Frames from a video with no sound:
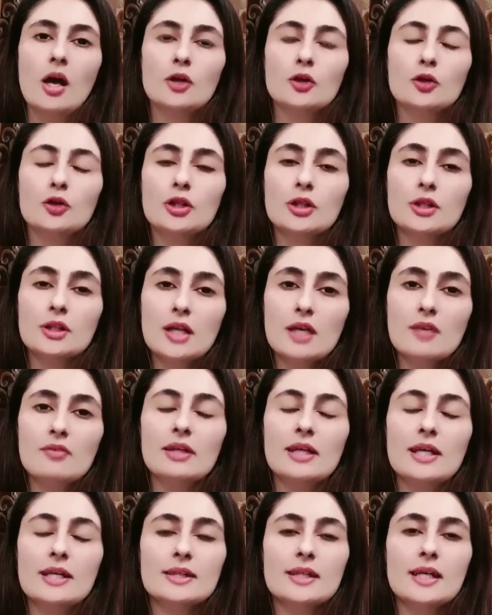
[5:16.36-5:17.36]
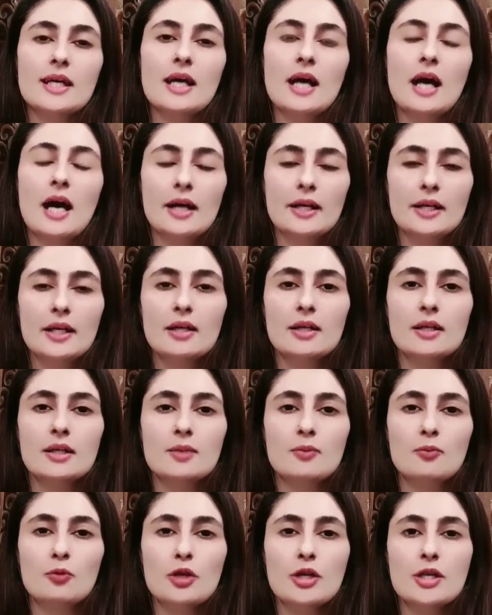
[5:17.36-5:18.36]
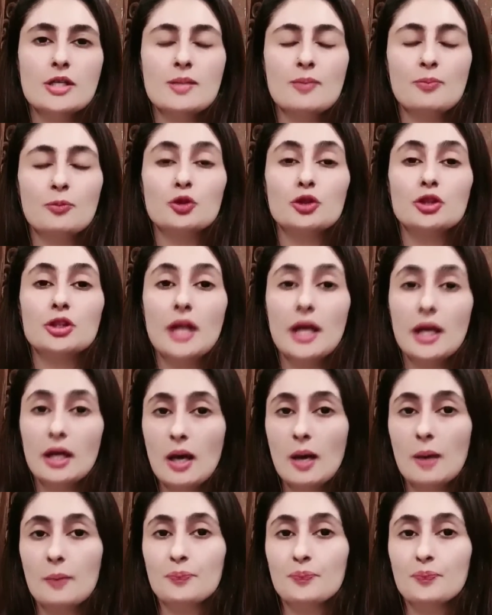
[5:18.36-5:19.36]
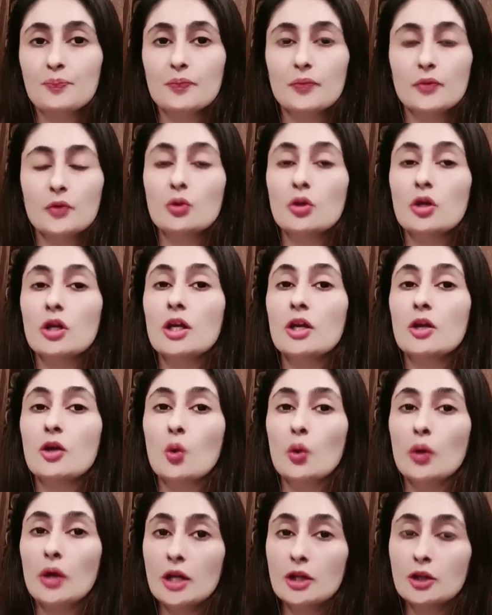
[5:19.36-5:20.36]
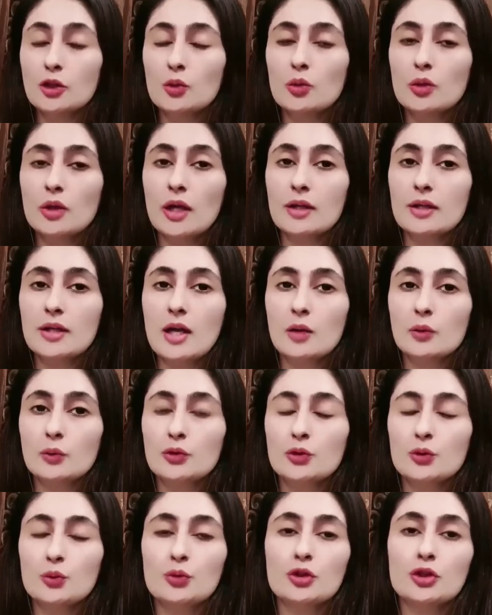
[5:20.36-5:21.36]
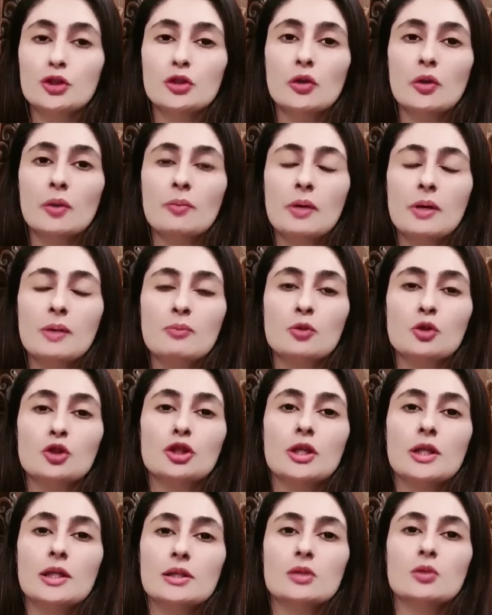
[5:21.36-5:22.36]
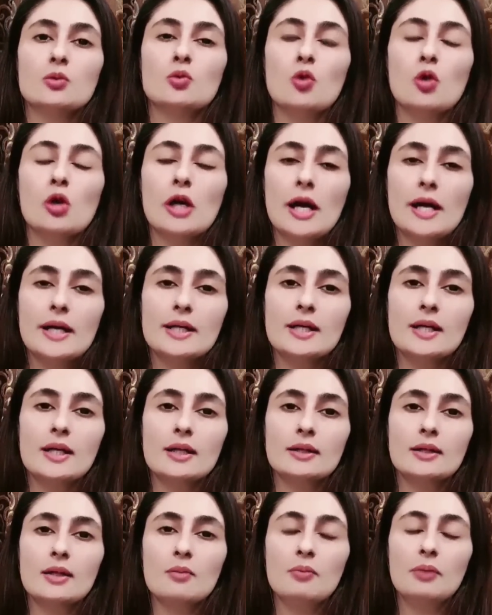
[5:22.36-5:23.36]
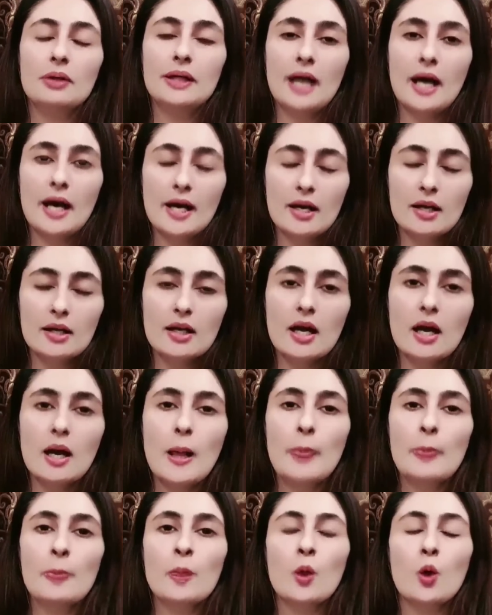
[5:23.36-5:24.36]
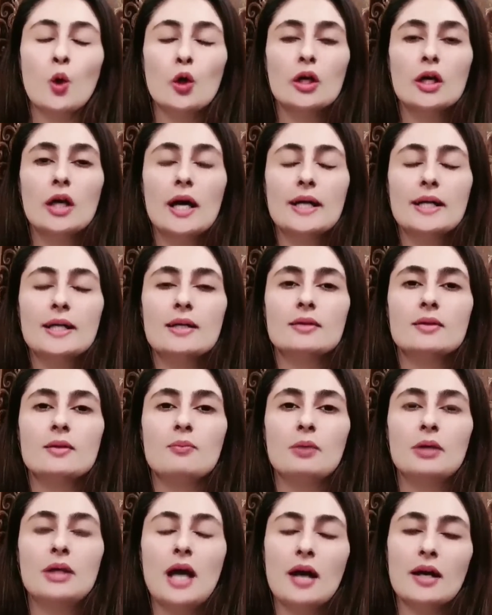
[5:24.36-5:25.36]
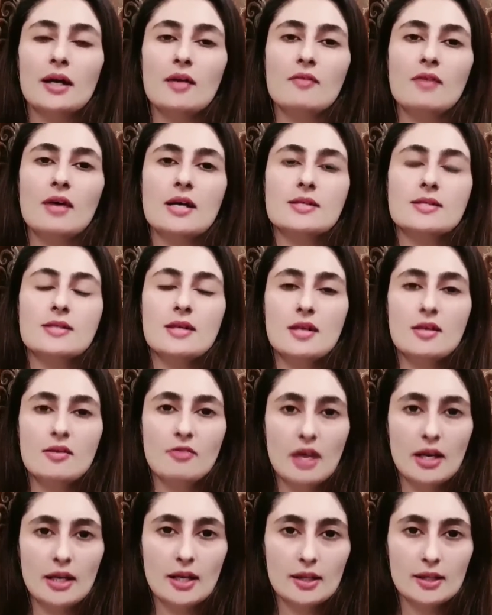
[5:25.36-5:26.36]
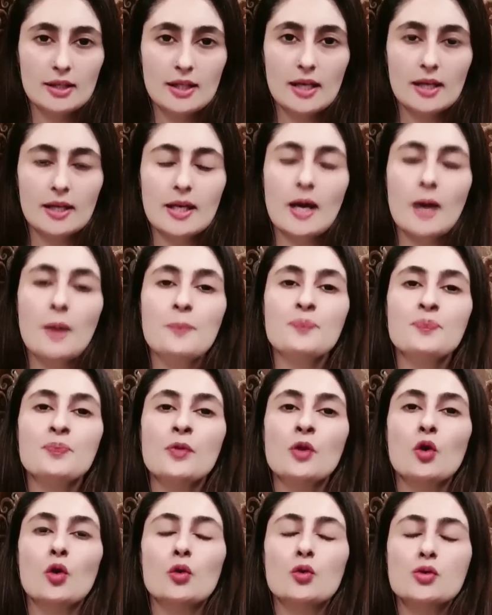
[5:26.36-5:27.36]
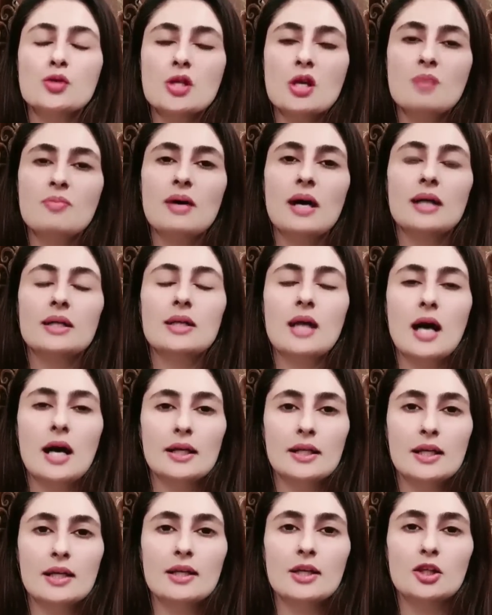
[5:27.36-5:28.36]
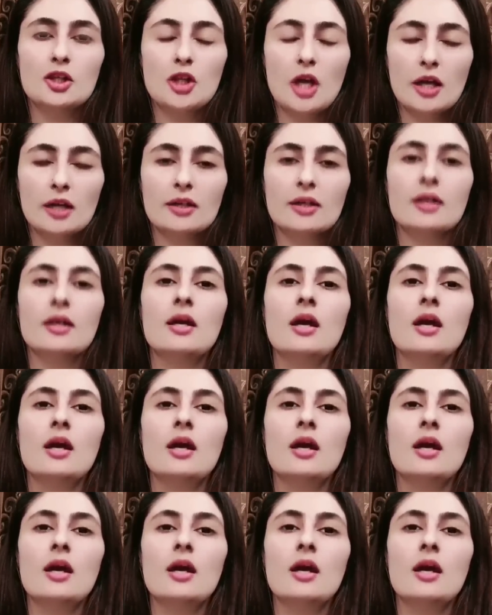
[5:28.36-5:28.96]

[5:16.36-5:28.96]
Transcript: जिसकी वजह से हानिया ने जब वो ये सब कुछ देखा तो उन्होंने रोना शुरू कर दिया ऊंची ऊंची और बड़ी मुश्किल से उनको गाड़ी के अंदर बिठाया गया और गाड़ी के अंदर बिठा के वहाँ से रवाना किया गया और उसके बाद हानिया ने जाकर